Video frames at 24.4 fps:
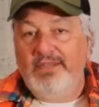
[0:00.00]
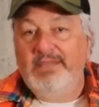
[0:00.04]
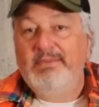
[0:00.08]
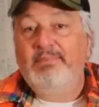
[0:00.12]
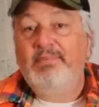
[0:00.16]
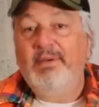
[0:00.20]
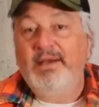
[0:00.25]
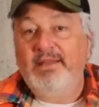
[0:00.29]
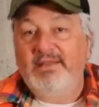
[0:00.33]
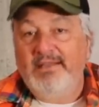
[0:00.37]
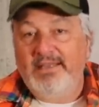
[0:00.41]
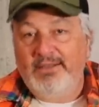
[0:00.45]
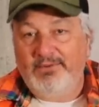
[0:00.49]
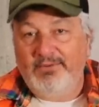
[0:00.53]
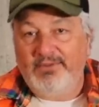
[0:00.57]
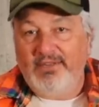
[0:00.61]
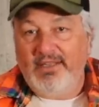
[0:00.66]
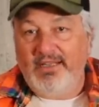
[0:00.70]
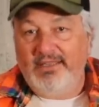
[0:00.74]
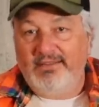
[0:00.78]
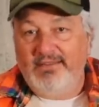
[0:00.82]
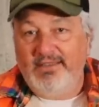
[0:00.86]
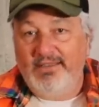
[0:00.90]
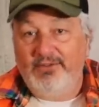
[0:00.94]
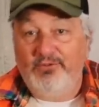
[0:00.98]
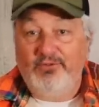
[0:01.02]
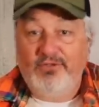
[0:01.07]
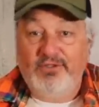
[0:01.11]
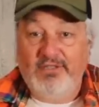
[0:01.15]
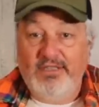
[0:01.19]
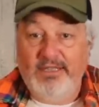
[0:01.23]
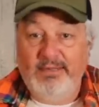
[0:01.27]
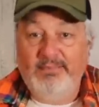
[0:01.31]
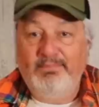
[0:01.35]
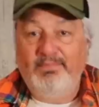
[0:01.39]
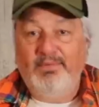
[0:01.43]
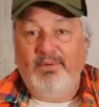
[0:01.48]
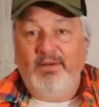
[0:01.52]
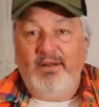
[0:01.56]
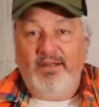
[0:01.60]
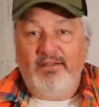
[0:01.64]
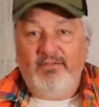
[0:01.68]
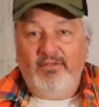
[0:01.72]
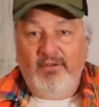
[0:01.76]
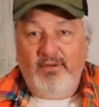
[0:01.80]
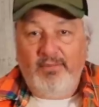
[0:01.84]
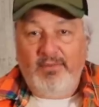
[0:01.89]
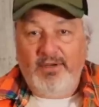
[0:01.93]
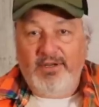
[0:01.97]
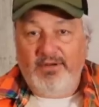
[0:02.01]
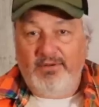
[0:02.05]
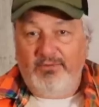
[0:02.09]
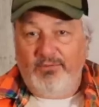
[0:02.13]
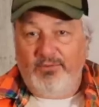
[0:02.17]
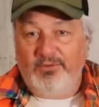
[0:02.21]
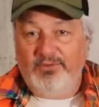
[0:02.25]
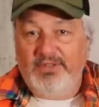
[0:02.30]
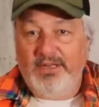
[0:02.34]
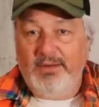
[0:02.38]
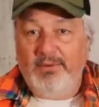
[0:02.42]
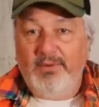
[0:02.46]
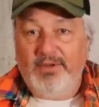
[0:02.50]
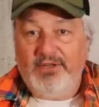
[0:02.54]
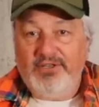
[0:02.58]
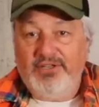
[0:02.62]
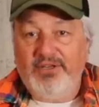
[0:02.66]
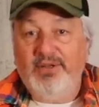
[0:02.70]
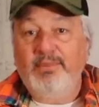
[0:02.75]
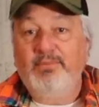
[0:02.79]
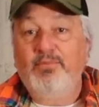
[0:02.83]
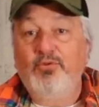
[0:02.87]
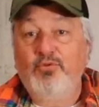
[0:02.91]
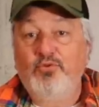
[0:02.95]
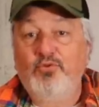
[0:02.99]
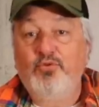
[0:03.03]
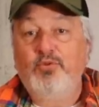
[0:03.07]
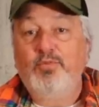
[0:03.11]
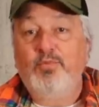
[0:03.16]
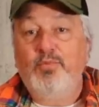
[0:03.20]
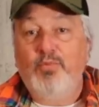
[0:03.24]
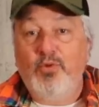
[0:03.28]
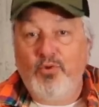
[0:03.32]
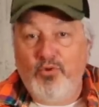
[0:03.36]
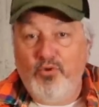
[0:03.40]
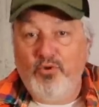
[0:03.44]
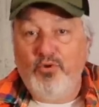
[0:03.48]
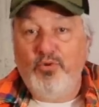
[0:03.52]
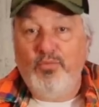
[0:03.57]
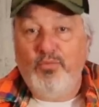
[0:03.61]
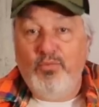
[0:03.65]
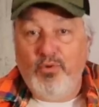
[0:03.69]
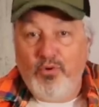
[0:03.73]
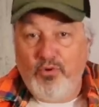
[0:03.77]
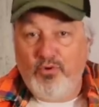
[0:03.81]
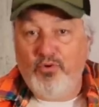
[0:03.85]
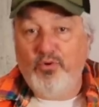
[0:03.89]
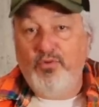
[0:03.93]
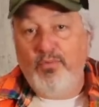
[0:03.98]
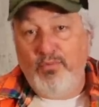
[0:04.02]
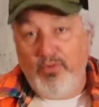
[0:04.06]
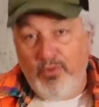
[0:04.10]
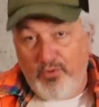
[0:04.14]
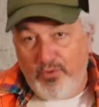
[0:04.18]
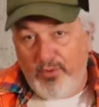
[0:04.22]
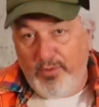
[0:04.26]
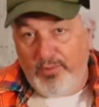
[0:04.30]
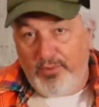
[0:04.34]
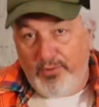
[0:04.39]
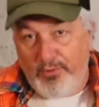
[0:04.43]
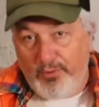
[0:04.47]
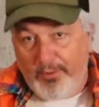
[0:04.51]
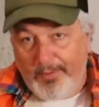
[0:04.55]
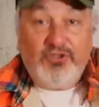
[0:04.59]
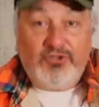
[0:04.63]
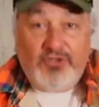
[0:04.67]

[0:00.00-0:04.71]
hyper décontracté du slip pour aller voir monter le marché beaucoup, beaucoup, beaucoup, beaucoup plus haut.